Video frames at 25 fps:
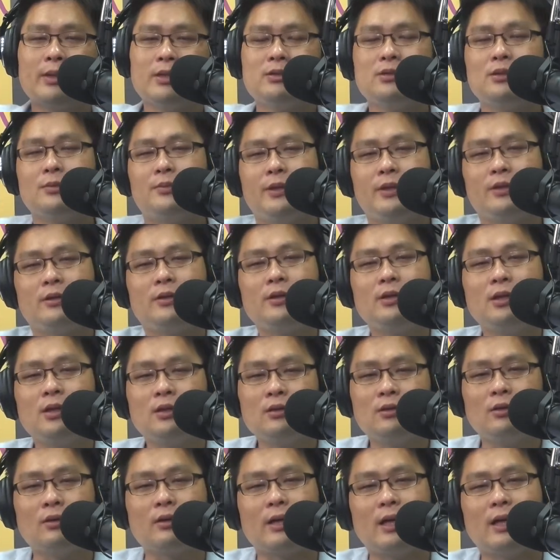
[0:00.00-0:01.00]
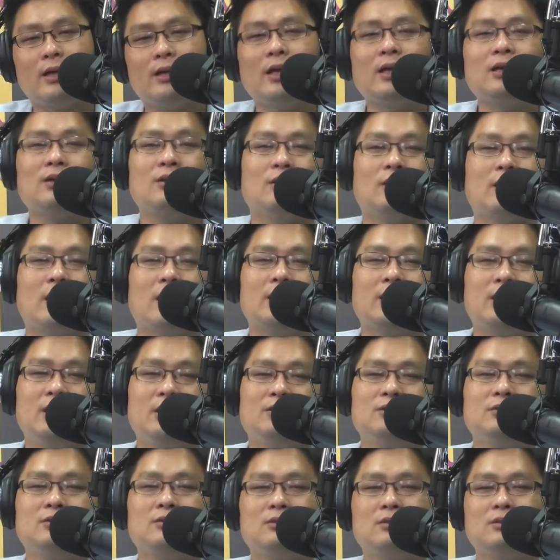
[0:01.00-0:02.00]
譬如讲你用洛港，咱洛港
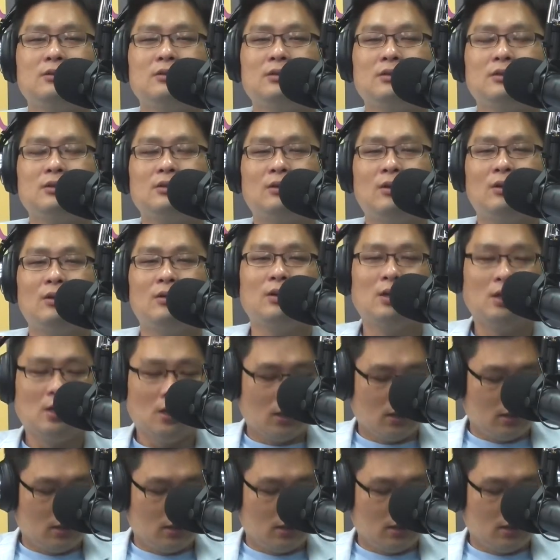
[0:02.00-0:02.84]
腔讲洛